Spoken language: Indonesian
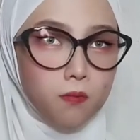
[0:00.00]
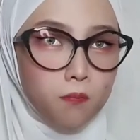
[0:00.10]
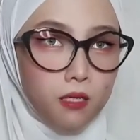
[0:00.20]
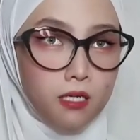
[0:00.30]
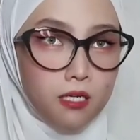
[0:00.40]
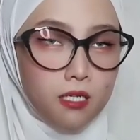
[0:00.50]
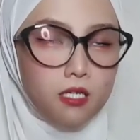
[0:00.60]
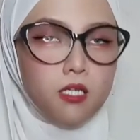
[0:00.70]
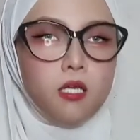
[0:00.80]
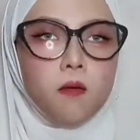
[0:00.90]
kepala.
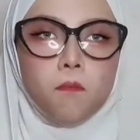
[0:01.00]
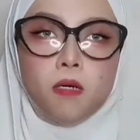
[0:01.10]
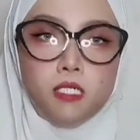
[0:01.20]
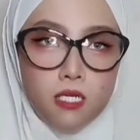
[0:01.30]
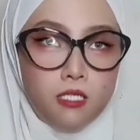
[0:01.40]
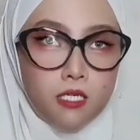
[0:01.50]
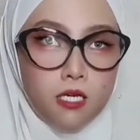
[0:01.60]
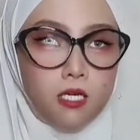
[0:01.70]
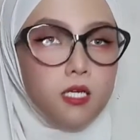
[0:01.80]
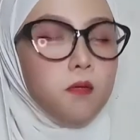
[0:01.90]
Pasalnya,
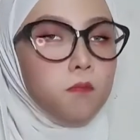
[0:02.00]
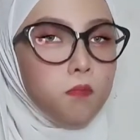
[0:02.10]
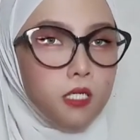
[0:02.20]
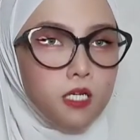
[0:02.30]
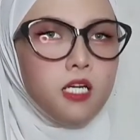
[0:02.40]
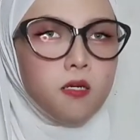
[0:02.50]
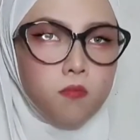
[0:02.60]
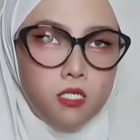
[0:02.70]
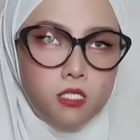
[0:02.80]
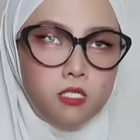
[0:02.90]
pria yang
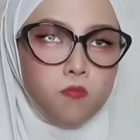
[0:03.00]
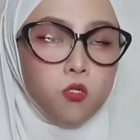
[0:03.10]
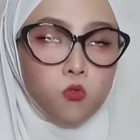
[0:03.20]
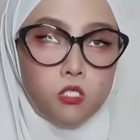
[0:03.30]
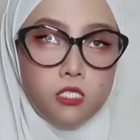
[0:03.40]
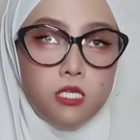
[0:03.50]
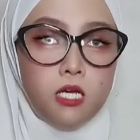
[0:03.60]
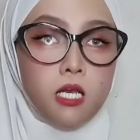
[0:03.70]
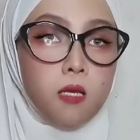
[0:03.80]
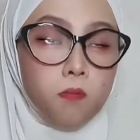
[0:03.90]
masih berusia
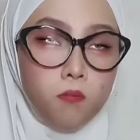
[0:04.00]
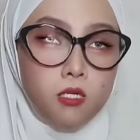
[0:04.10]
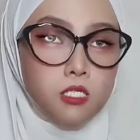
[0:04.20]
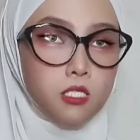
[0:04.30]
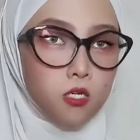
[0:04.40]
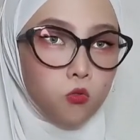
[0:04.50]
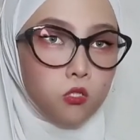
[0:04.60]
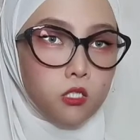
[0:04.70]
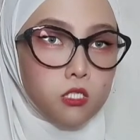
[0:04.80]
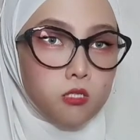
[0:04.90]
18 tahun
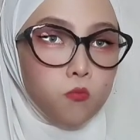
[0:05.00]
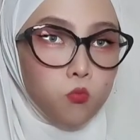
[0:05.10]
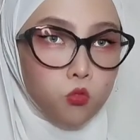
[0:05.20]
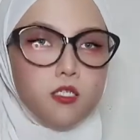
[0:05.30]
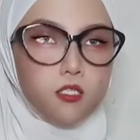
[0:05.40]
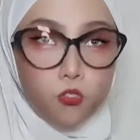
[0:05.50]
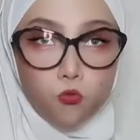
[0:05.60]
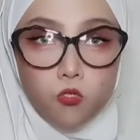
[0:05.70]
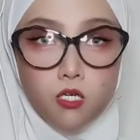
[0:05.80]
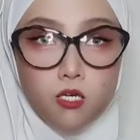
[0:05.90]
tersebut
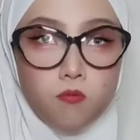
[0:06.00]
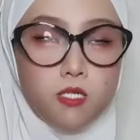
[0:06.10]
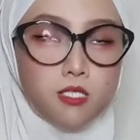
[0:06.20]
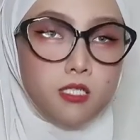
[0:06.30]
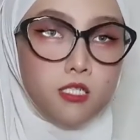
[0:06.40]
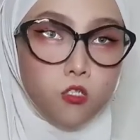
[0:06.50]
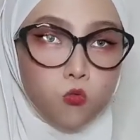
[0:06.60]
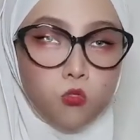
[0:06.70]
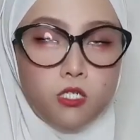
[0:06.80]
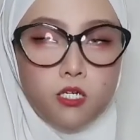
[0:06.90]
diduga
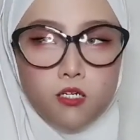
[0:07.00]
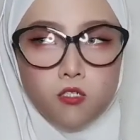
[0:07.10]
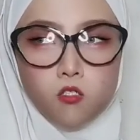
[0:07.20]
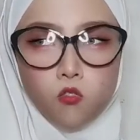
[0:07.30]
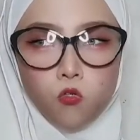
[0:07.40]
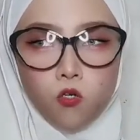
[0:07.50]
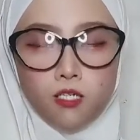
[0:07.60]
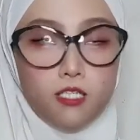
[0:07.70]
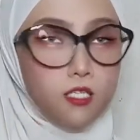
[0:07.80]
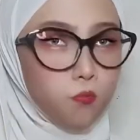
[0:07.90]
berselingkuh dengan seorang
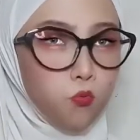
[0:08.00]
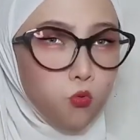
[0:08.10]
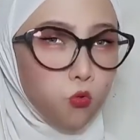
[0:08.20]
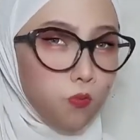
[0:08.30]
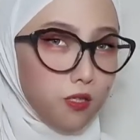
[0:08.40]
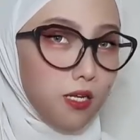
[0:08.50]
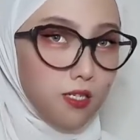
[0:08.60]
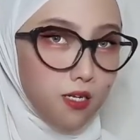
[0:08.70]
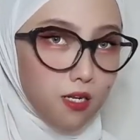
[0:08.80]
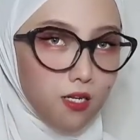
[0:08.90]
ibu rumah
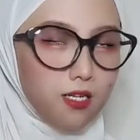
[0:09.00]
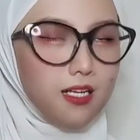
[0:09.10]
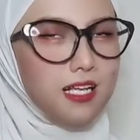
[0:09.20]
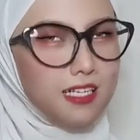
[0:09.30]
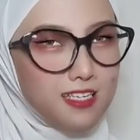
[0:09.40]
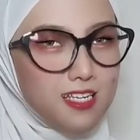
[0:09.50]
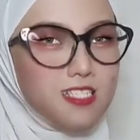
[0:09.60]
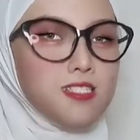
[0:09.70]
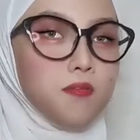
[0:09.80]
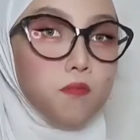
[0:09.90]
tangga
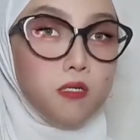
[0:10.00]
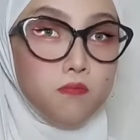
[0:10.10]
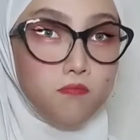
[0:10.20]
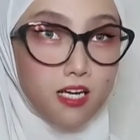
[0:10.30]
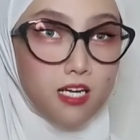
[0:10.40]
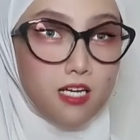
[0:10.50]
alias emak-emak